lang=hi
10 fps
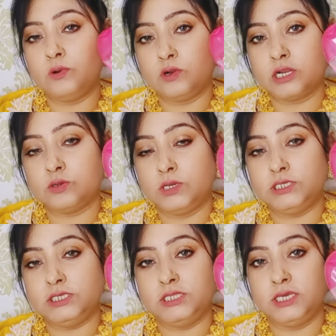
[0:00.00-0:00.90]
प्रोडक्ट
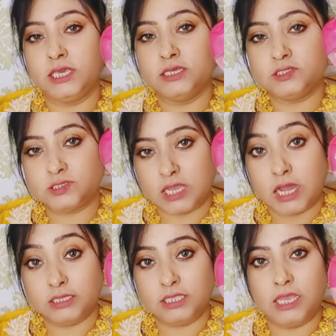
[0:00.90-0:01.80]
क्वांटिटी के
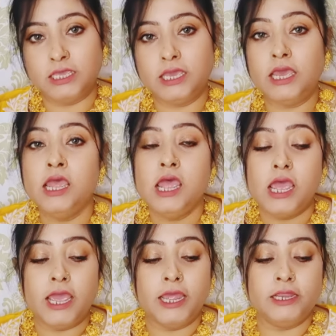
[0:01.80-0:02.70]
साथ आई है
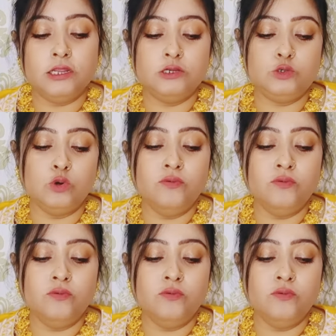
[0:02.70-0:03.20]
एंड टू